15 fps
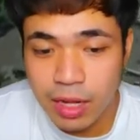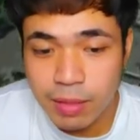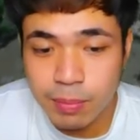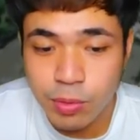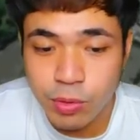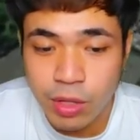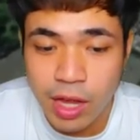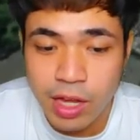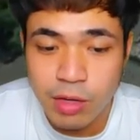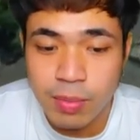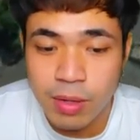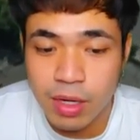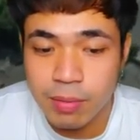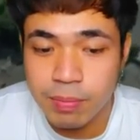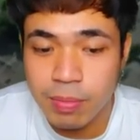lahat po tayo
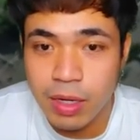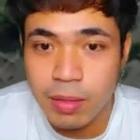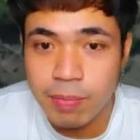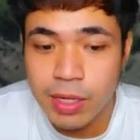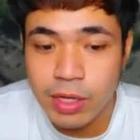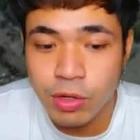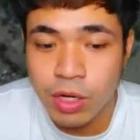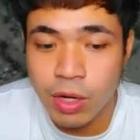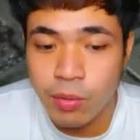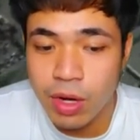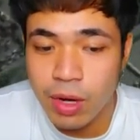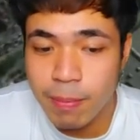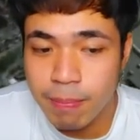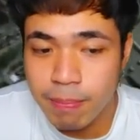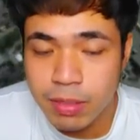mga Pilipino na
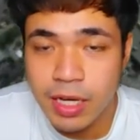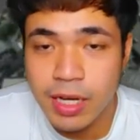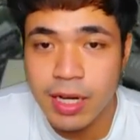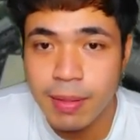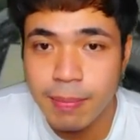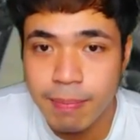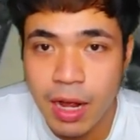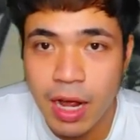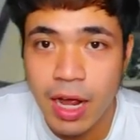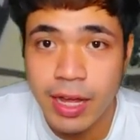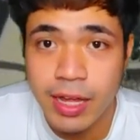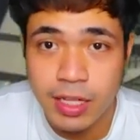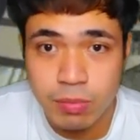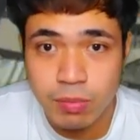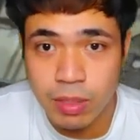walang sariling
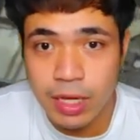bahay is